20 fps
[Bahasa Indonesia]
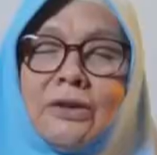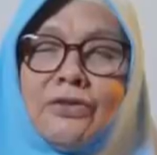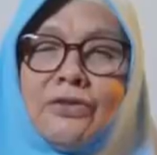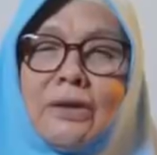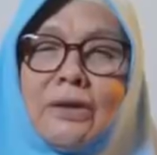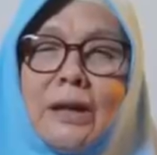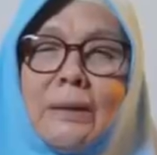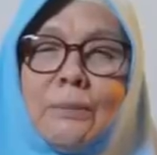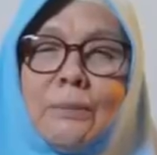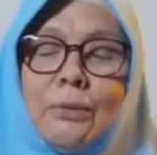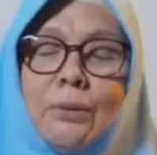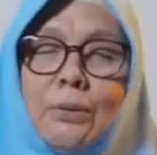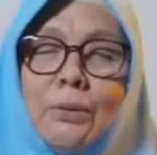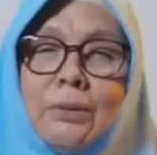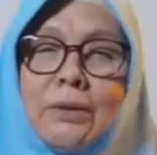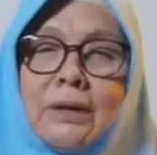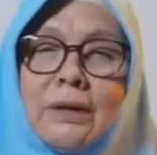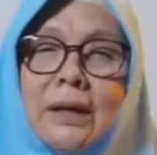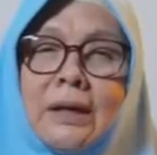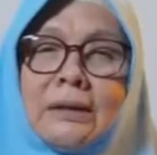
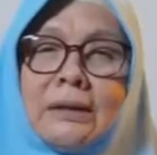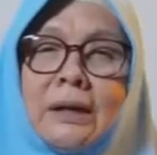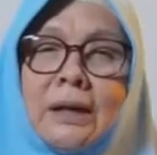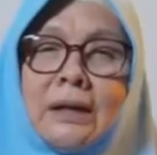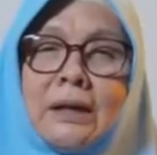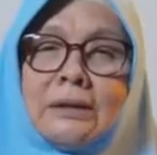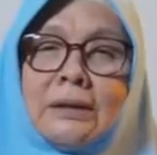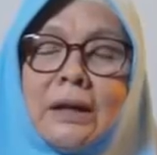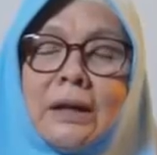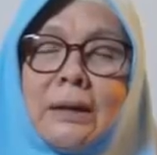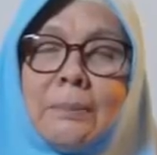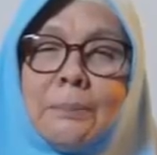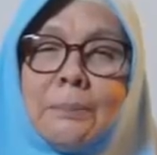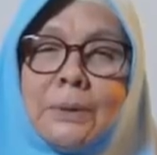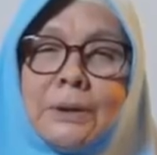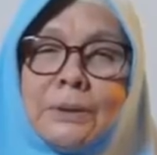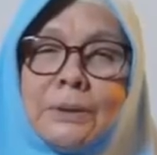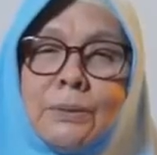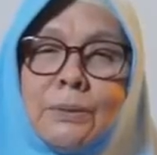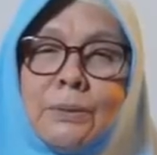Islamologi adalah dalam
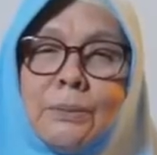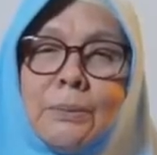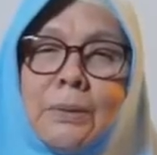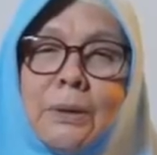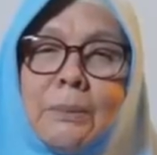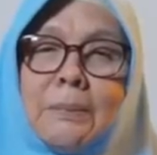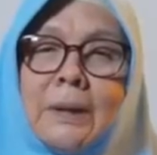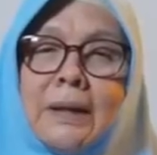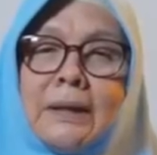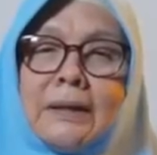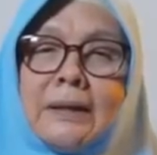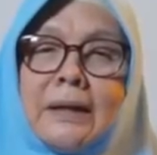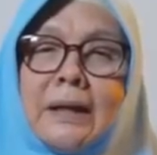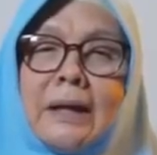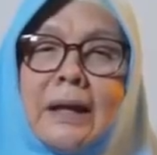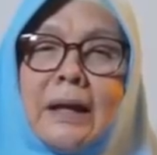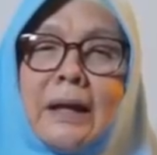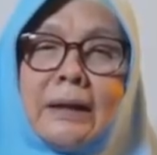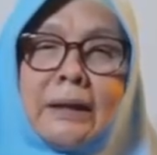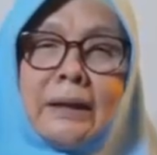bentuk
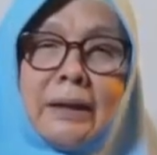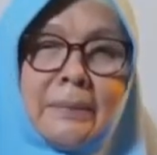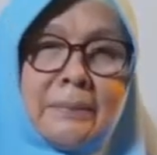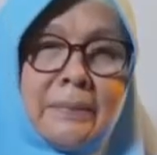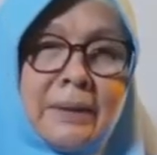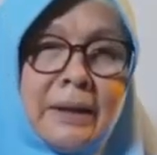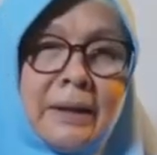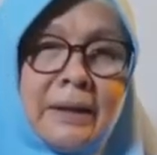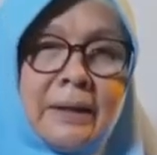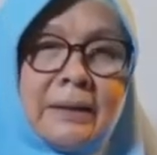perbandingan agama.